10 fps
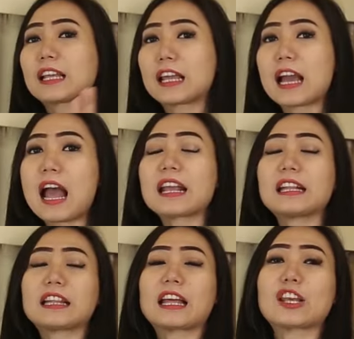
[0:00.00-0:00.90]
Sehingga
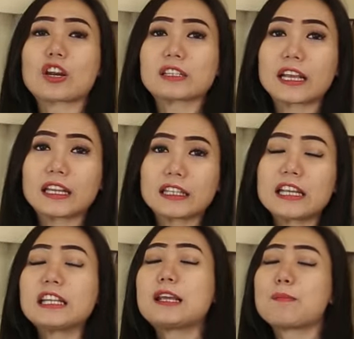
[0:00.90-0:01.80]
interiornya
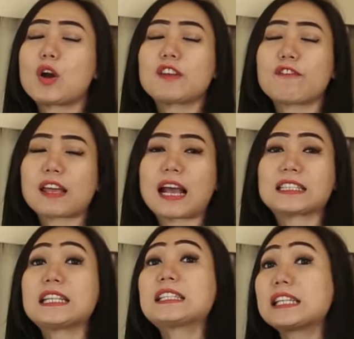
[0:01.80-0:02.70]
ini
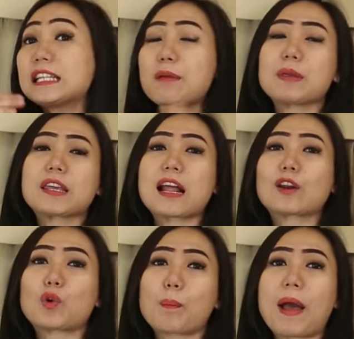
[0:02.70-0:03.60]
dimodifikasi
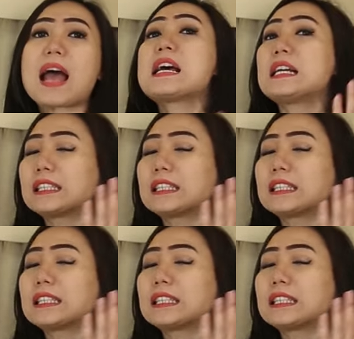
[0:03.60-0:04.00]
sedemikian rupa,